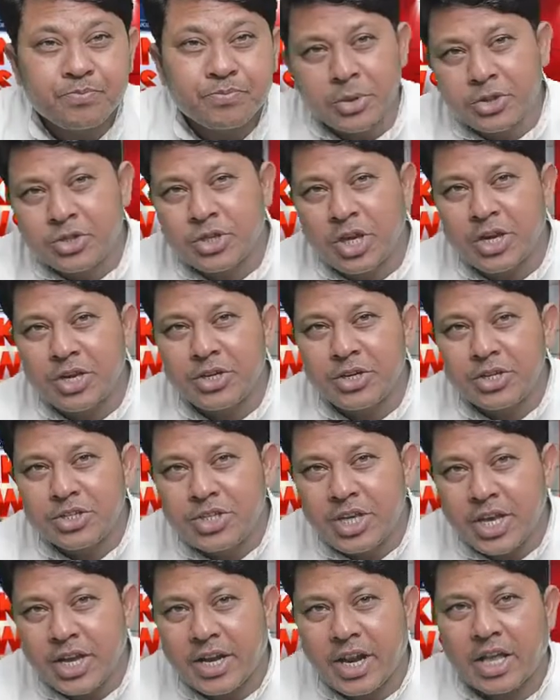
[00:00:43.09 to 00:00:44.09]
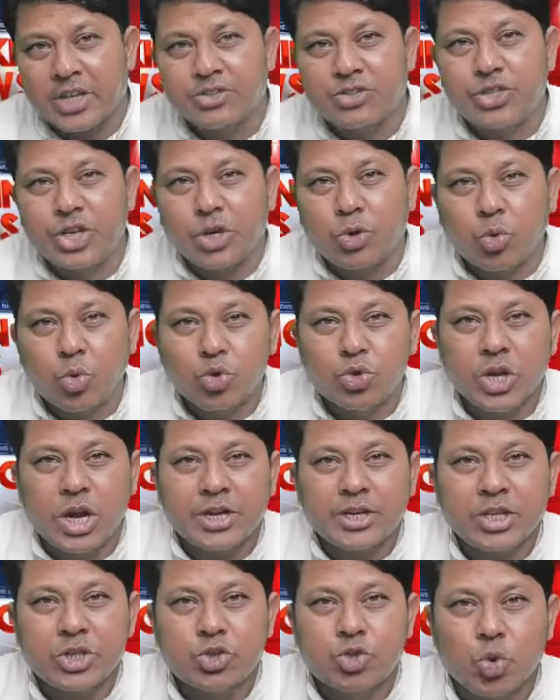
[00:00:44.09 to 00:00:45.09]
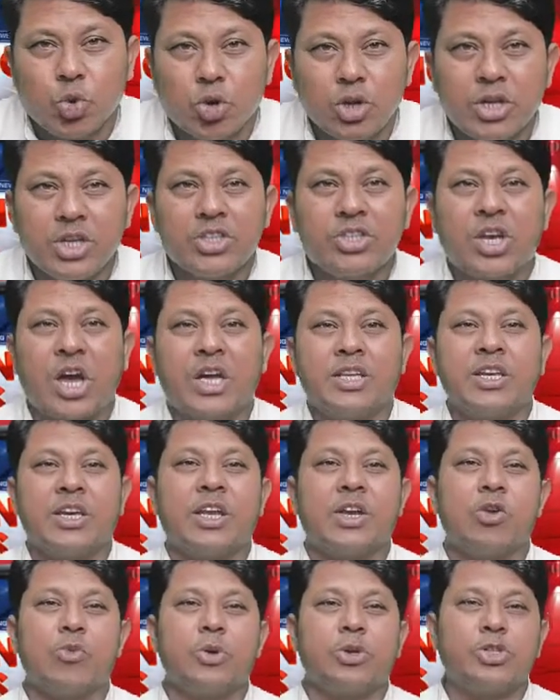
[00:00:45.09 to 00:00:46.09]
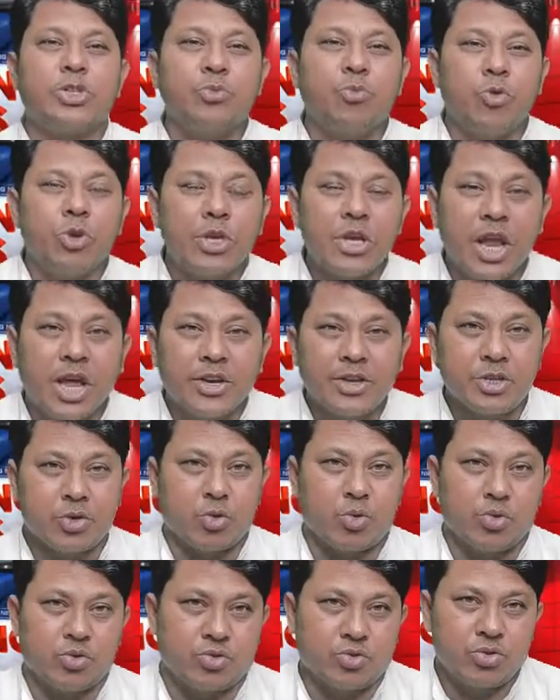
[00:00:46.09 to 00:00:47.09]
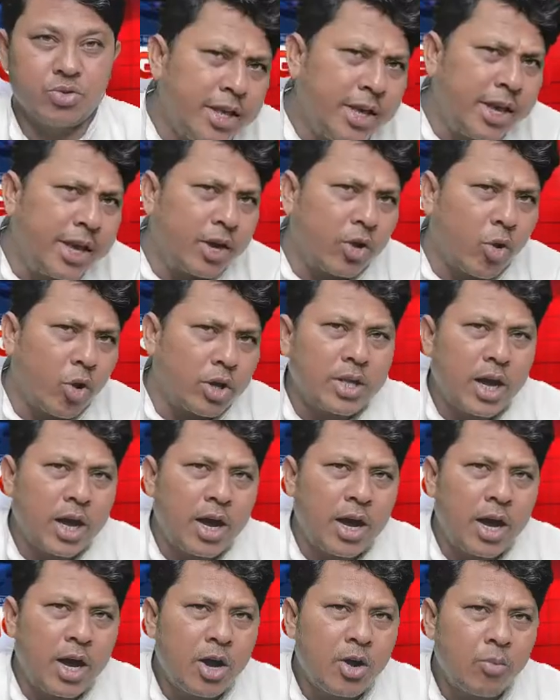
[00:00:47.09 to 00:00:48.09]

অমিত শাহ নিজের রাজ্যে গুজরাটে চল্লিশ হাজারেরও বেশি মহিলা নিখোঁজ এই নিয়ে কথা